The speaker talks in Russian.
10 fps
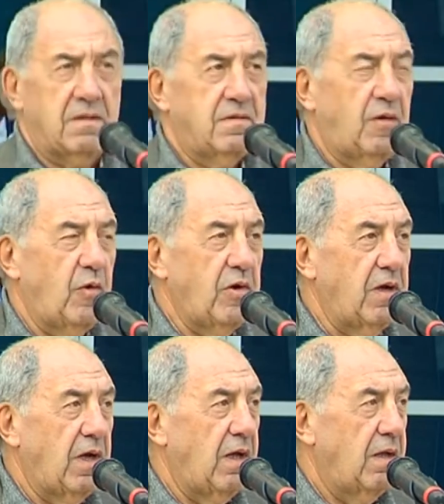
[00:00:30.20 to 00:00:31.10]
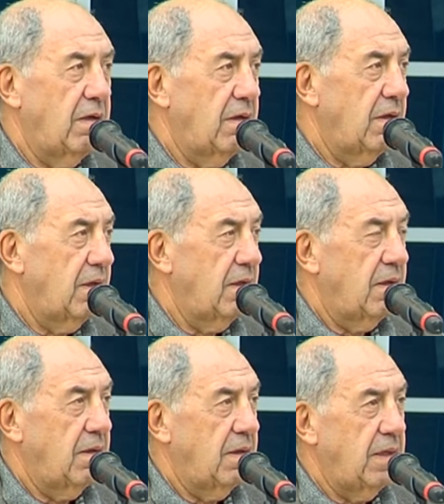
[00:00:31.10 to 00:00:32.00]
стройка, э,
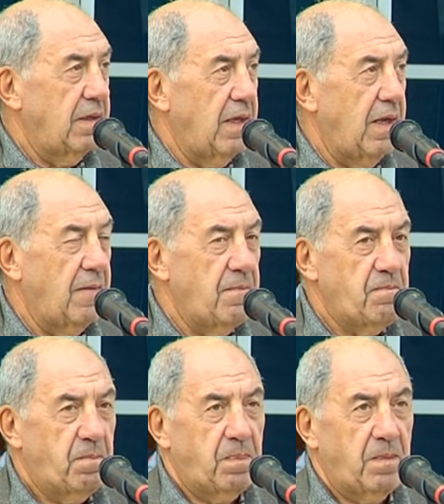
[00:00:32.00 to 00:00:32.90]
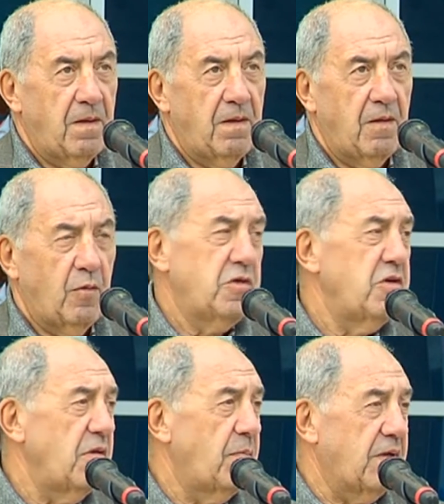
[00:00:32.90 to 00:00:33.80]
она
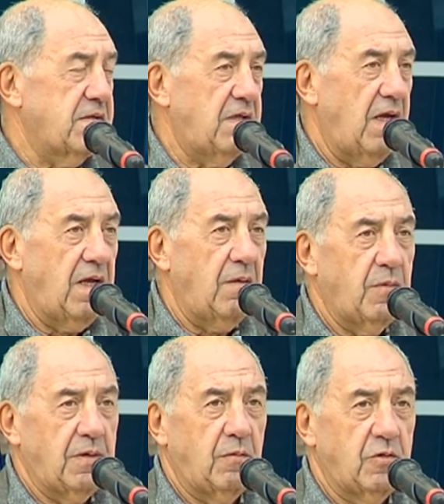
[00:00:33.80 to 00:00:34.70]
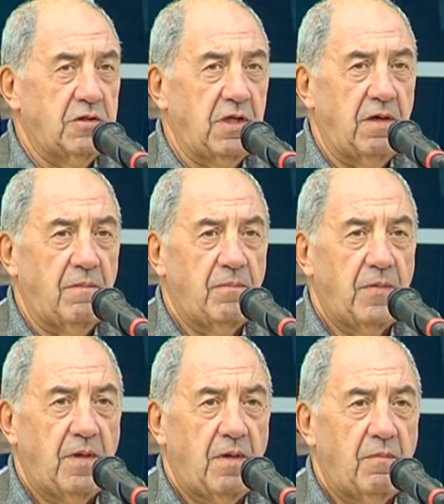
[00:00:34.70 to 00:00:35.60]
очень непростая, потому что
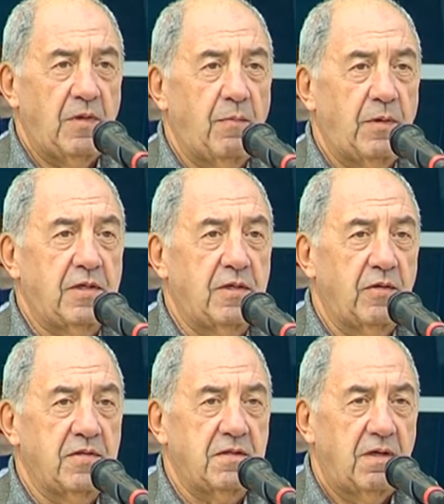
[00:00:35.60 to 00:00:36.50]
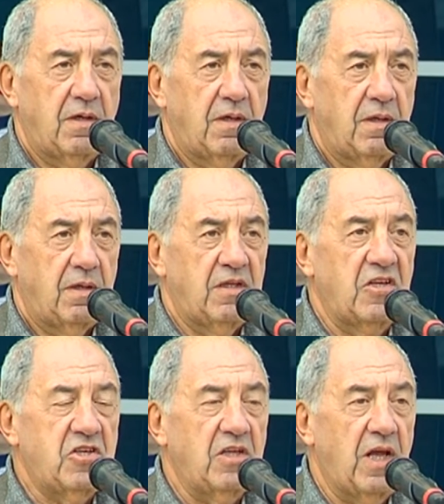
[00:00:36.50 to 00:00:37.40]
мне пришлось
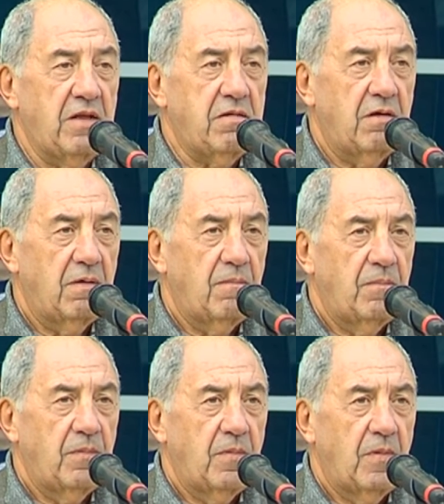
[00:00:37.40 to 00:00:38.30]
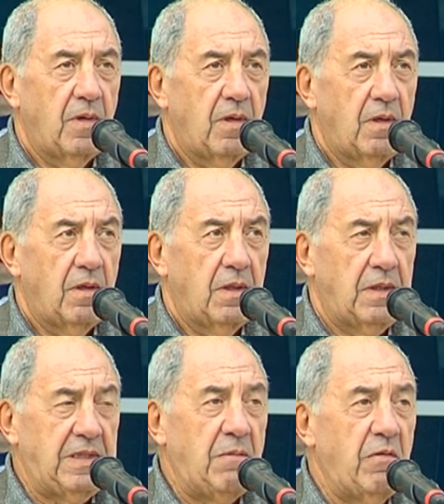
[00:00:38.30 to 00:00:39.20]
начинать
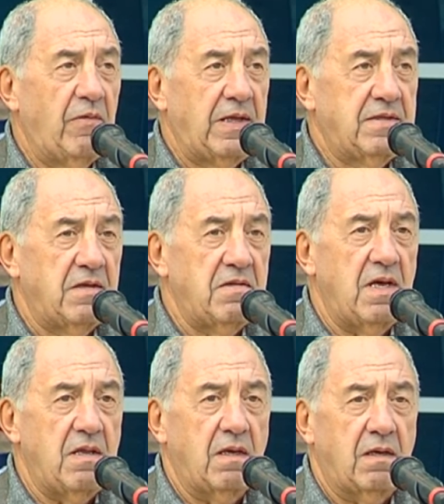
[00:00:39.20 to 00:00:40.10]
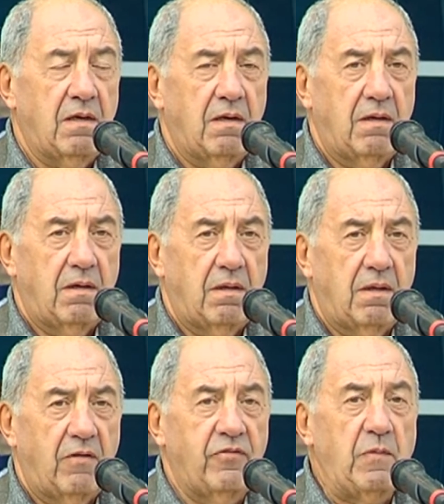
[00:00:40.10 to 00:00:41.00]
добиваться денег,
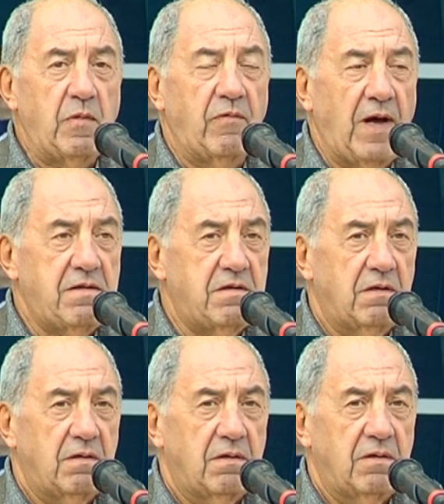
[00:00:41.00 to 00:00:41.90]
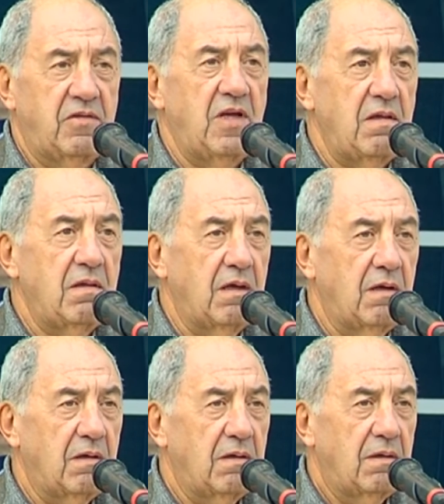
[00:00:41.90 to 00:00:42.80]
выбивать
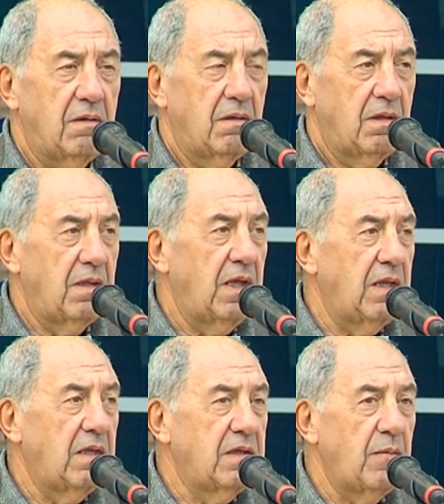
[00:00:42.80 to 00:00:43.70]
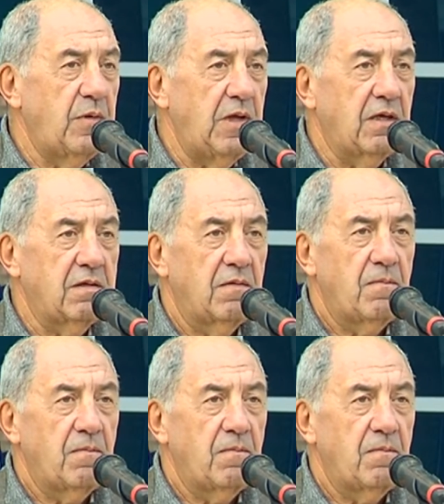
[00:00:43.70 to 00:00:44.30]
деньги на этот объект.